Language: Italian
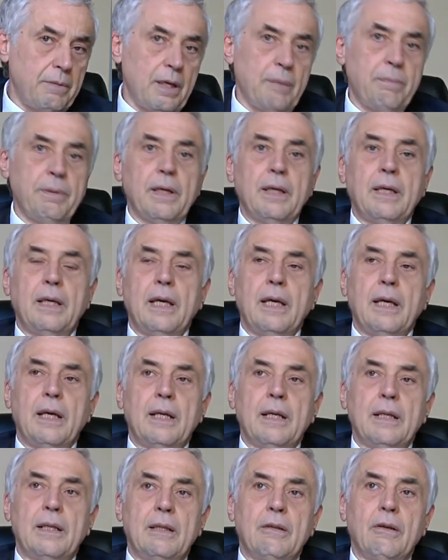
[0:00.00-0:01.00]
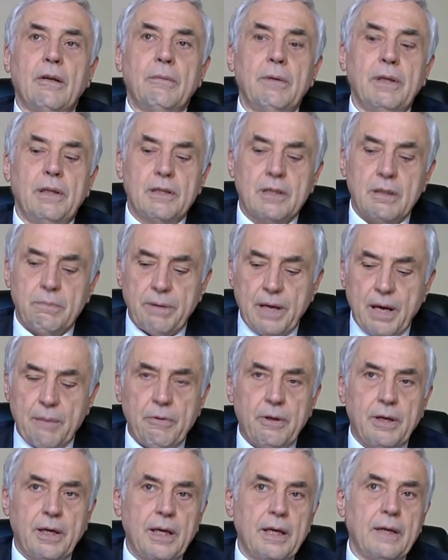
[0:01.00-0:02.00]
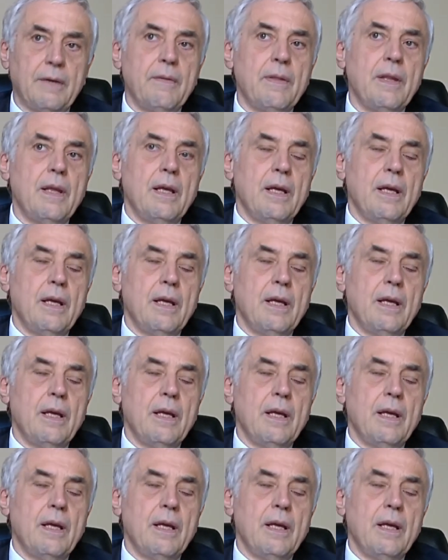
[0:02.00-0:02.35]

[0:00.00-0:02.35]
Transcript: mia perché naturalmente sappiamo che